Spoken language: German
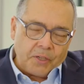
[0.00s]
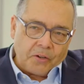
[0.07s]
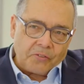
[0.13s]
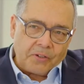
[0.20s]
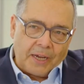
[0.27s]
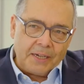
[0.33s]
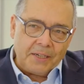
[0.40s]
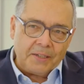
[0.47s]
der
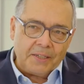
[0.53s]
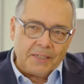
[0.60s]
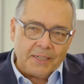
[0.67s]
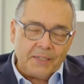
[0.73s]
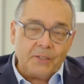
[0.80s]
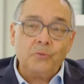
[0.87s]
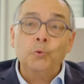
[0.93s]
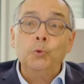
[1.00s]
Stadt, die ja
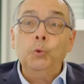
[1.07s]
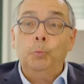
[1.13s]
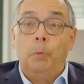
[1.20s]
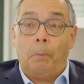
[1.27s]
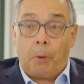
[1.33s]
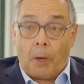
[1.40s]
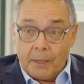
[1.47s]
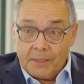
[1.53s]
nicht so
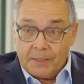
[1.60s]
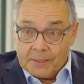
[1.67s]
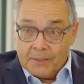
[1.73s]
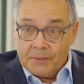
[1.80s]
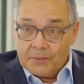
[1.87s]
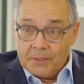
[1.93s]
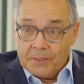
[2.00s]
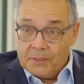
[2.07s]
überbordend
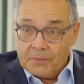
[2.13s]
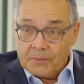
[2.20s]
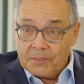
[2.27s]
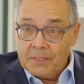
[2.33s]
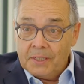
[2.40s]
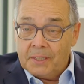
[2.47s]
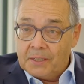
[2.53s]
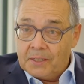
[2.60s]
riesig ist,
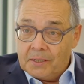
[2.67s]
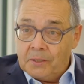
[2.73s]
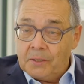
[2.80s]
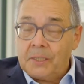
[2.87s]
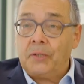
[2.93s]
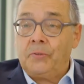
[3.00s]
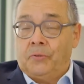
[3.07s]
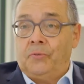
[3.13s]
äh,
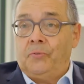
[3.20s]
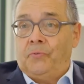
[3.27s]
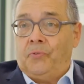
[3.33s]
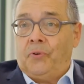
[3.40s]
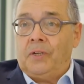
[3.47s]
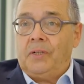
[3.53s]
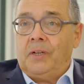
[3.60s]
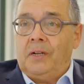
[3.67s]
das ist ein
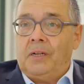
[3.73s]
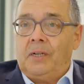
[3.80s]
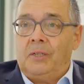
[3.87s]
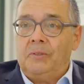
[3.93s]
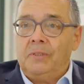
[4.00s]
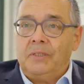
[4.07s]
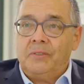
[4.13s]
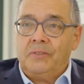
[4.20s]
Vorteil.
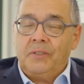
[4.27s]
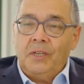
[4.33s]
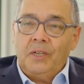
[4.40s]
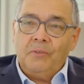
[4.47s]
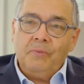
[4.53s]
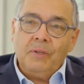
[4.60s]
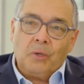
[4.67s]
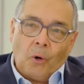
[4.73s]
Auch das
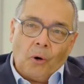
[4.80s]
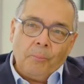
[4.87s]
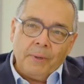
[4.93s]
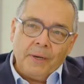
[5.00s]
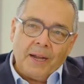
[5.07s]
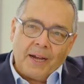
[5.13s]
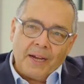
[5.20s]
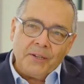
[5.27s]

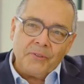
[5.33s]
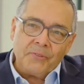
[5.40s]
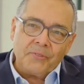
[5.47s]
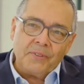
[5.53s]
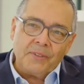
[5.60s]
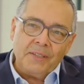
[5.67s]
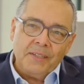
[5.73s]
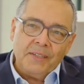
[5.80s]

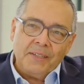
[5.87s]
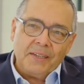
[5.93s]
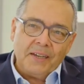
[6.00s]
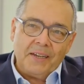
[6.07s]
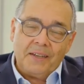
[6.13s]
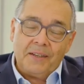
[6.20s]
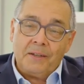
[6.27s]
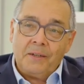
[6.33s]
Willkommenheißen
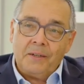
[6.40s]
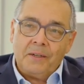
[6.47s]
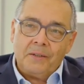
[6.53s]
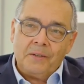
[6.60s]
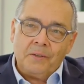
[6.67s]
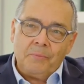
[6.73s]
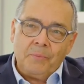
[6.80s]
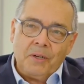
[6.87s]
der
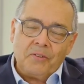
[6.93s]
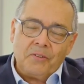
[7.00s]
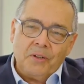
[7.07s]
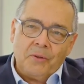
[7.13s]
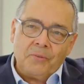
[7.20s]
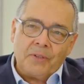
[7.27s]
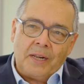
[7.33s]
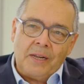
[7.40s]
äh, Menschen
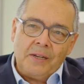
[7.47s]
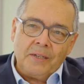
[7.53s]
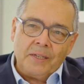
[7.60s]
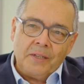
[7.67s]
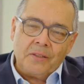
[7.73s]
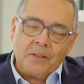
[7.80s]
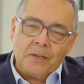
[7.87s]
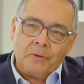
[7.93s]
aus allen
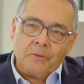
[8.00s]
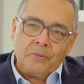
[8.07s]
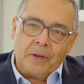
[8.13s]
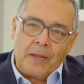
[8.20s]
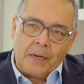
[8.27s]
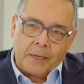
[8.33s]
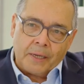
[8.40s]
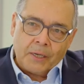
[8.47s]

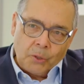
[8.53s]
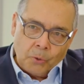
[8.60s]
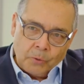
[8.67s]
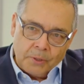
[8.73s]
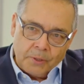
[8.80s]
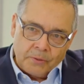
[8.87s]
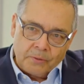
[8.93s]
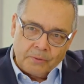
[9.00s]
internationalen
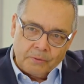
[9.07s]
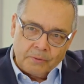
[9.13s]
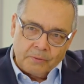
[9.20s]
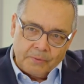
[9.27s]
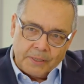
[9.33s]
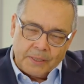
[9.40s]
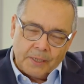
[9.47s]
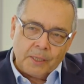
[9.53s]
Regionen ist ein
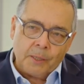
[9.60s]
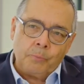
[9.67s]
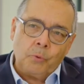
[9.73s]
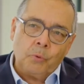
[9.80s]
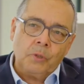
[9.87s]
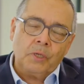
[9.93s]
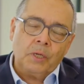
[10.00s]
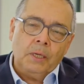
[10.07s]
wichtiger
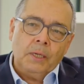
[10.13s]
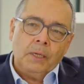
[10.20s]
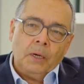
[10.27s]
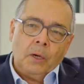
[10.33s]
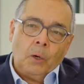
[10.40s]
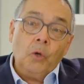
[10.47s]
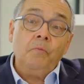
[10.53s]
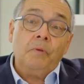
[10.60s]
Punkt.
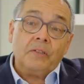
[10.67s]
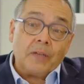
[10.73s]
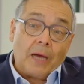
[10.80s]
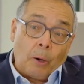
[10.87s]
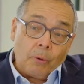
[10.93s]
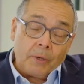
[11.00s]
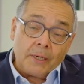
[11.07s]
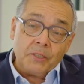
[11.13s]
Und was
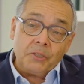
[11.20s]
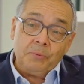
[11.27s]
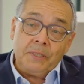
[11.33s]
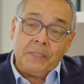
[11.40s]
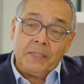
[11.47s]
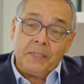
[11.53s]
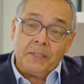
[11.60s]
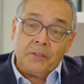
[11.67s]
auch ganz
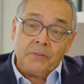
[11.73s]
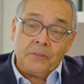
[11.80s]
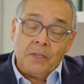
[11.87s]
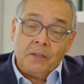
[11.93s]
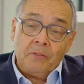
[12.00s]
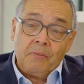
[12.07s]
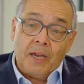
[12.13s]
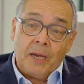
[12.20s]
wichtig ist,
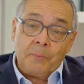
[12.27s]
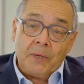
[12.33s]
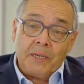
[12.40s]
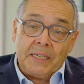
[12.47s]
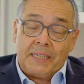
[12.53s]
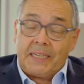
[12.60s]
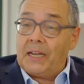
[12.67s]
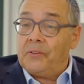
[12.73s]
wir haben ja
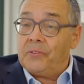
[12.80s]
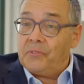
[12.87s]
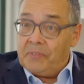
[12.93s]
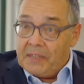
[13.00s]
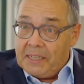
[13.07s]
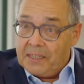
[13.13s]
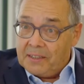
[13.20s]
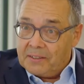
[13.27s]
nicht ganz
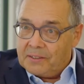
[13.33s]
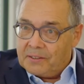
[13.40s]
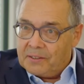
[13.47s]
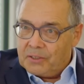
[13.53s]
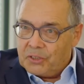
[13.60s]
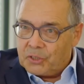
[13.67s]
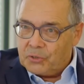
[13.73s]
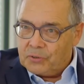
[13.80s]
wenige
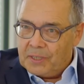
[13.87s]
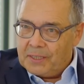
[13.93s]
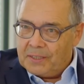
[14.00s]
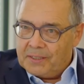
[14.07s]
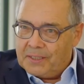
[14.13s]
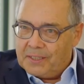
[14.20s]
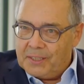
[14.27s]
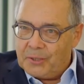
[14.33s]

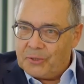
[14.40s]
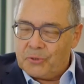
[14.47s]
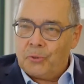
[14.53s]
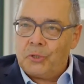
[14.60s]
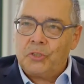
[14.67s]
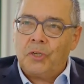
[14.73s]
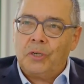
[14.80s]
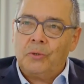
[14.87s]
Studenten, die nicht aus
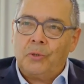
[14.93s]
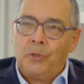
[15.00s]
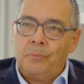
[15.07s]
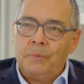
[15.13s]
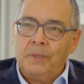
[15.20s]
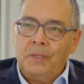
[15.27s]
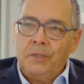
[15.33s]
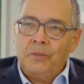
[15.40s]
Deutschland
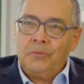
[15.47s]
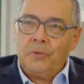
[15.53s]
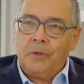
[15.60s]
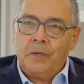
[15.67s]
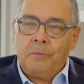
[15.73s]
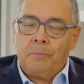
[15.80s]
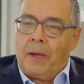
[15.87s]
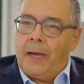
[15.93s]
kommen,
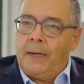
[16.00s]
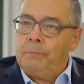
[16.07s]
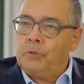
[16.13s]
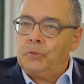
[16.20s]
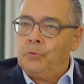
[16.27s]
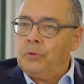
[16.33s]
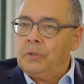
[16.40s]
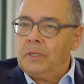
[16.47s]
sondern in einem
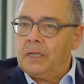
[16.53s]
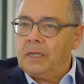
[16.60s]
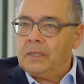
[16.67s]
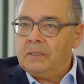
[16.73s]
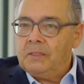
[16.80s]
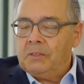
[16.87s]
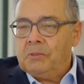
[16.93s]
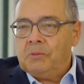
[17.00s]

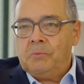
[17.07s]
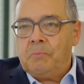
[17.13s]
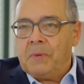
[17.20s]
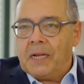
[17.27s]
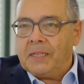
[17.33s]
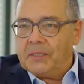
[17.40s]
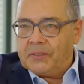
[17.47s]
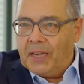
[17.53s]
Studiengang
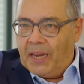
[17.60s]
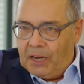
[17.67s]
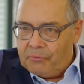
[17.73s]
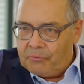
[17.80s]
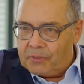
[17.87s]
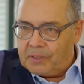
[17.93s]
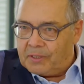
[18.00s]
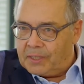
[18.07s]
mehr als die
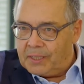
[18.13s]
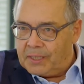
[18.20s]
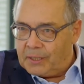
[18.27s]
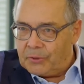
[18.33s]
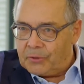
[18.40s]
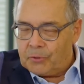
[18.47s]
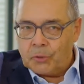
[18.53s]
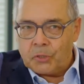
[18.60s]
Hälfte, die nicht
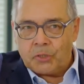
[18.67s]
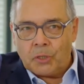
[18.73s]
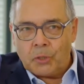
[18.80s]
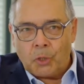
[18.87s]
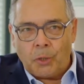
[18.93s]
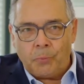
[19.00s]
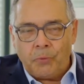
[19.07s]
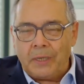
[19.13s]
aus
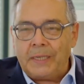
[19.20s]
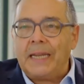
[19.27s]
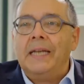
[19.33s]
Deutschland kommen. Und